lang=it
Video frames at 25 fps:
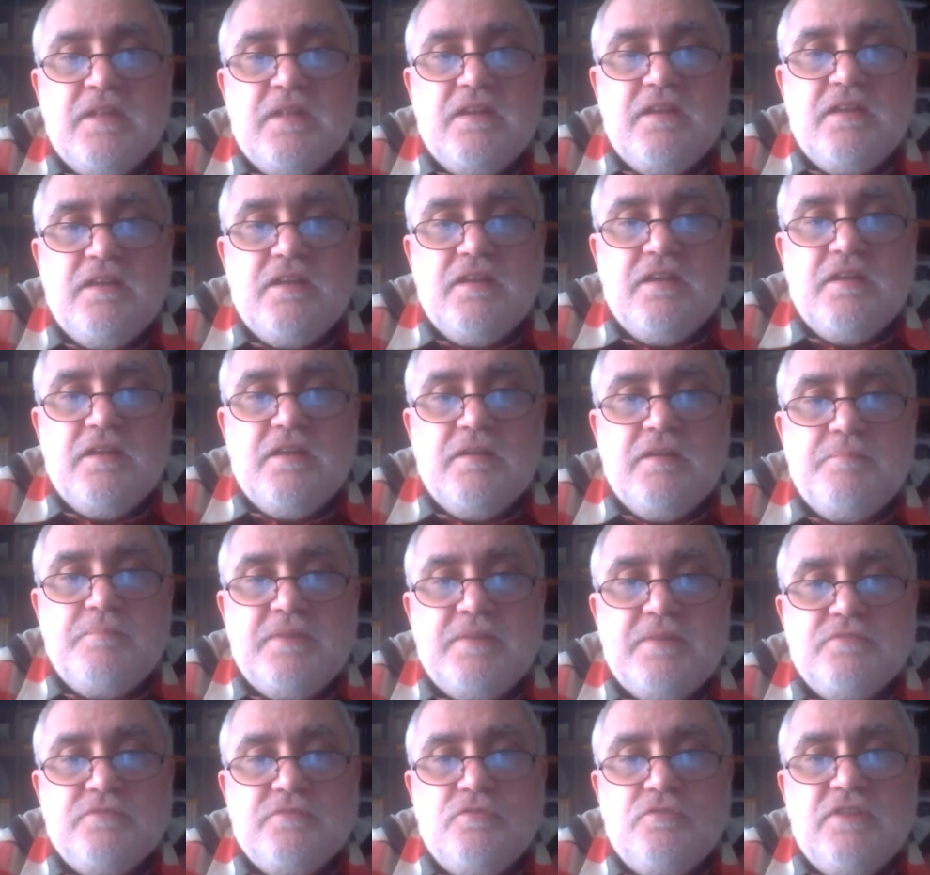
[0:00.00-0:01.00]
eh,
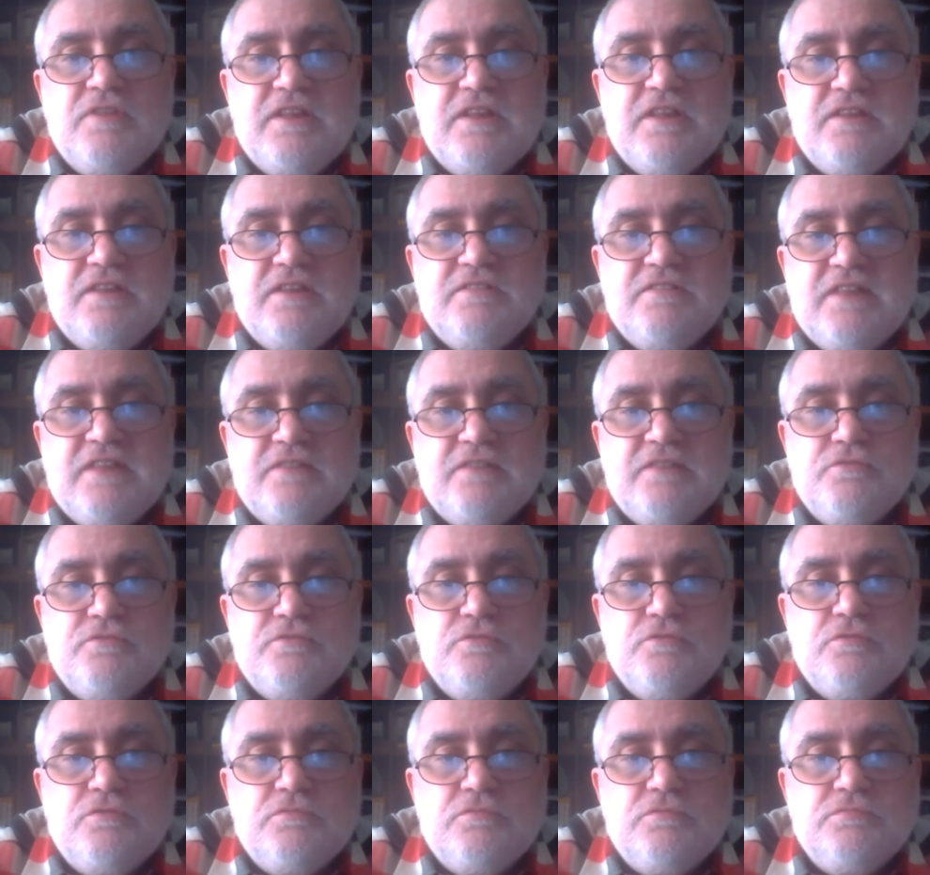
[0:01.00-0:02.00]
Platone
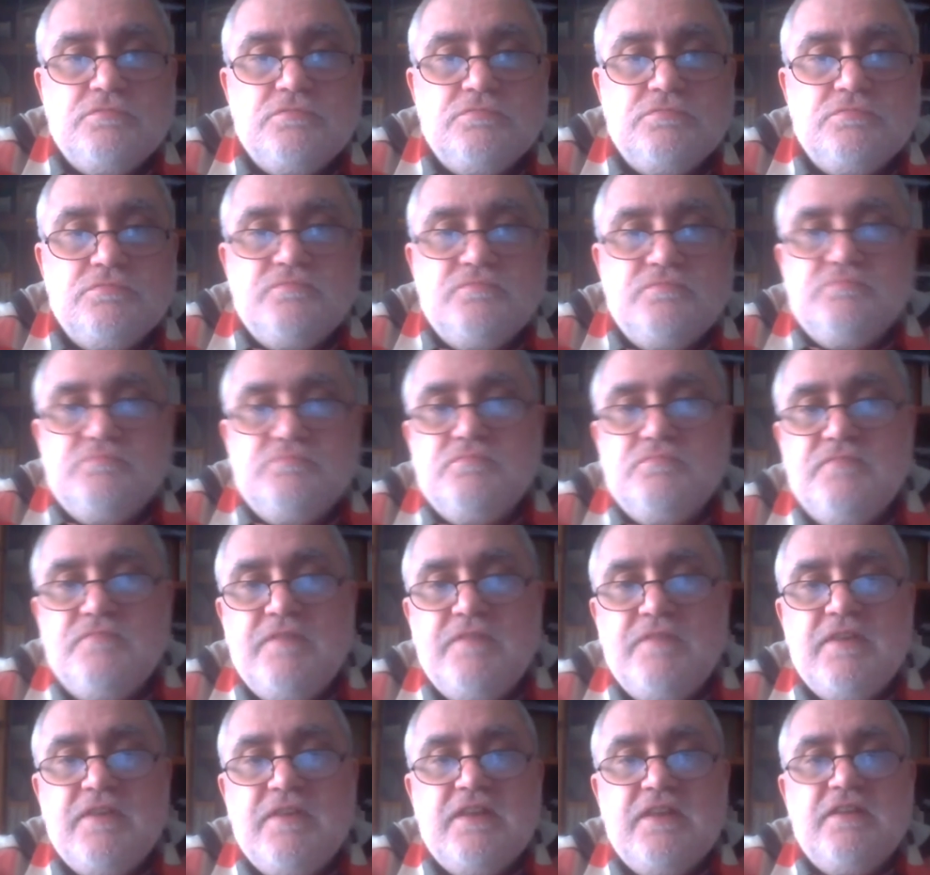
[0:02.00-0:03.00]
intanto eh,
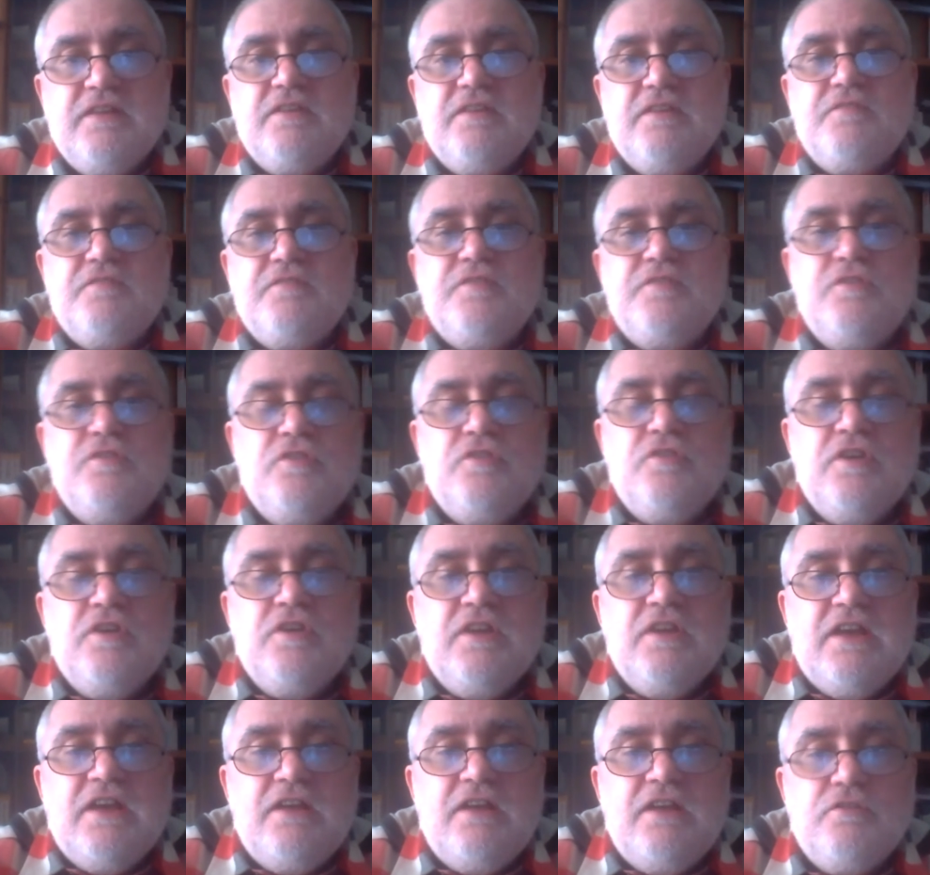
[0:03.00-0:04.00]
vive fino
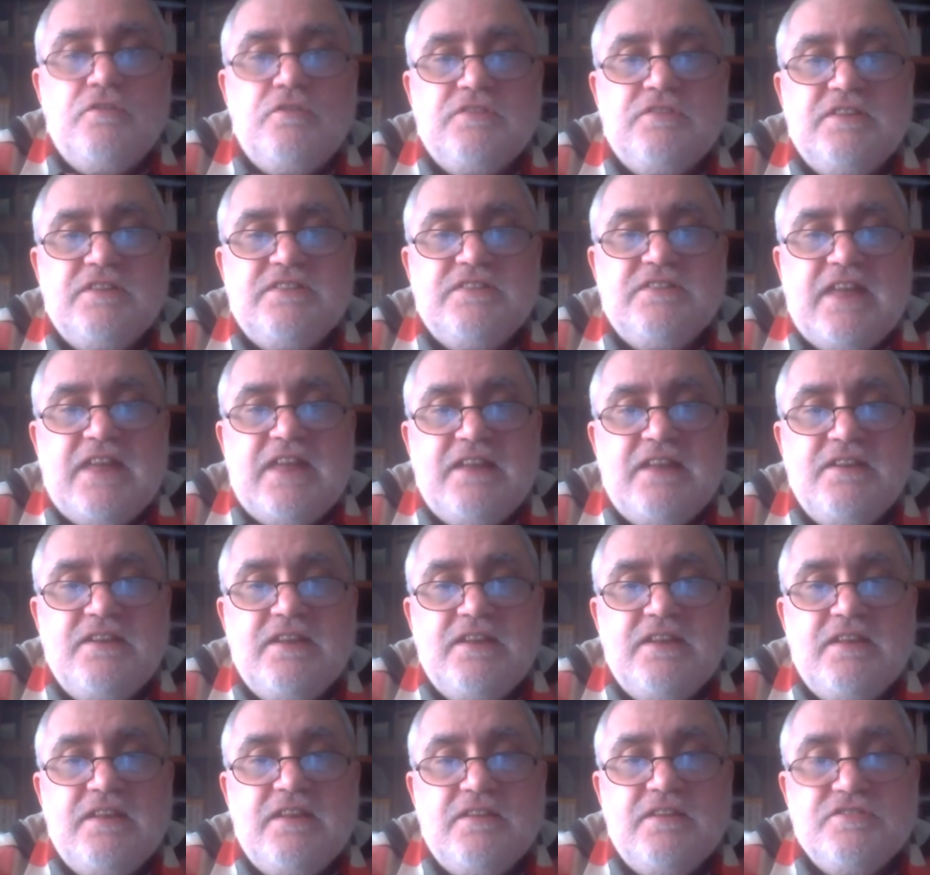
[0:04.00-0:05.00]
agli 80
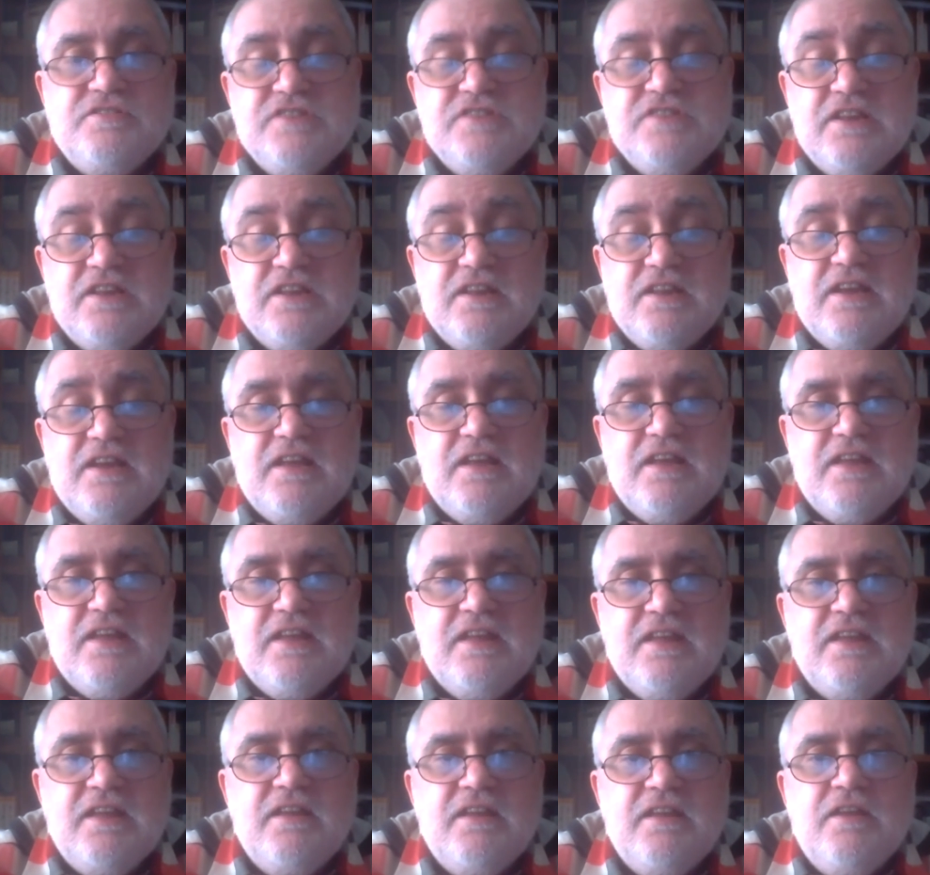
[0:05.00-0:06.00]
anni circa
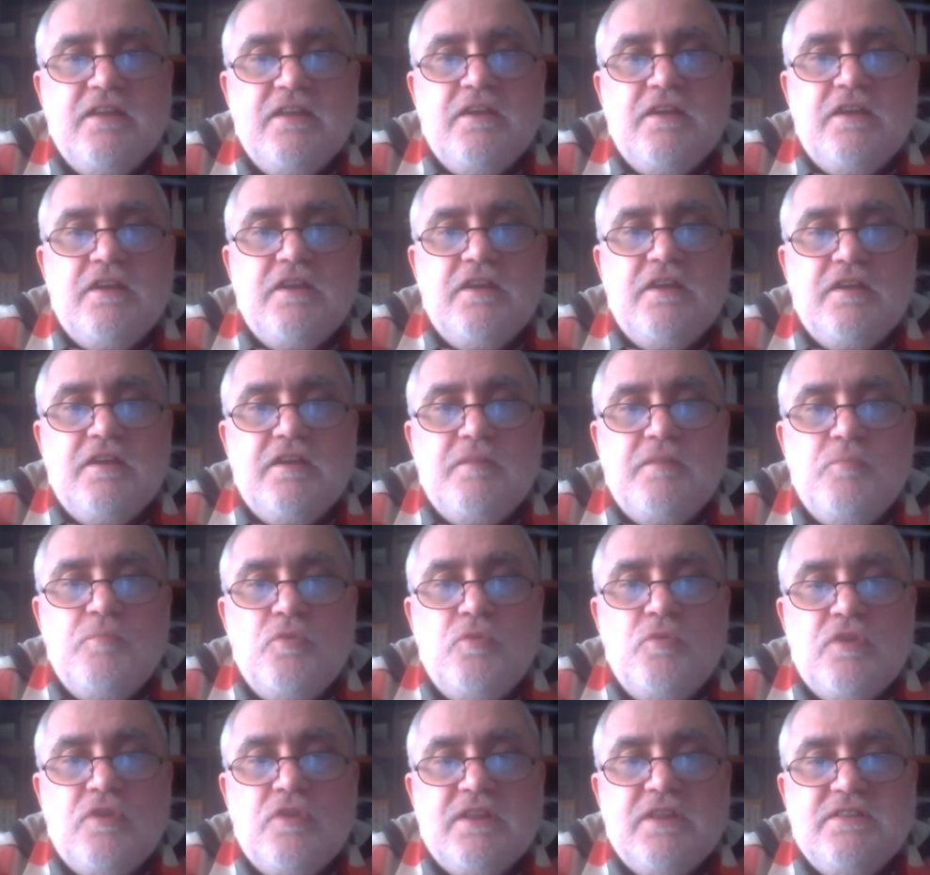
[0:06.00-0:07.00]
e eh,
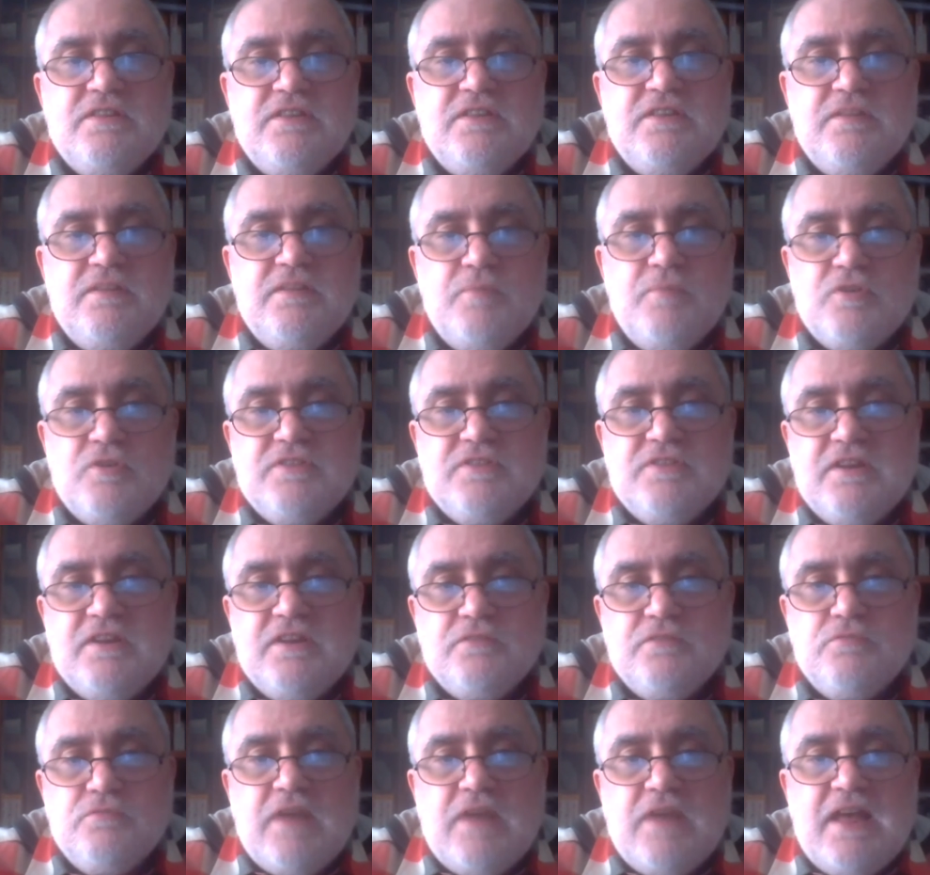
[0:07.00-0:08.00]
muore di morte
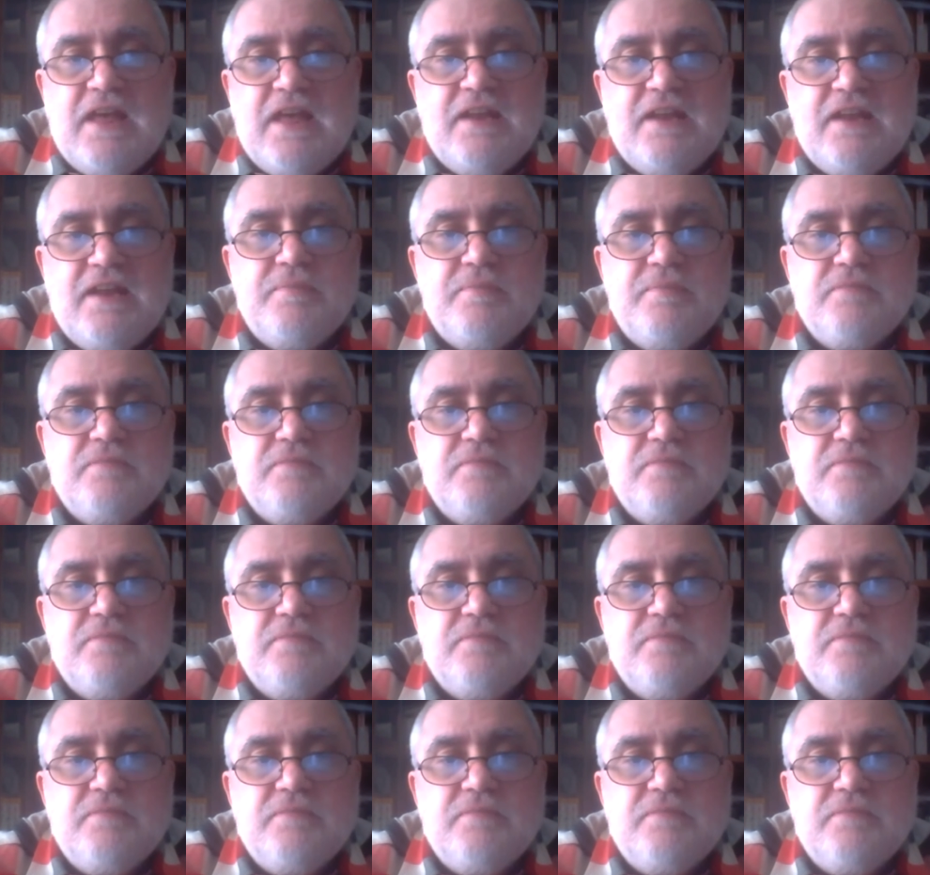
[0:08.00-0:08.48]
naturale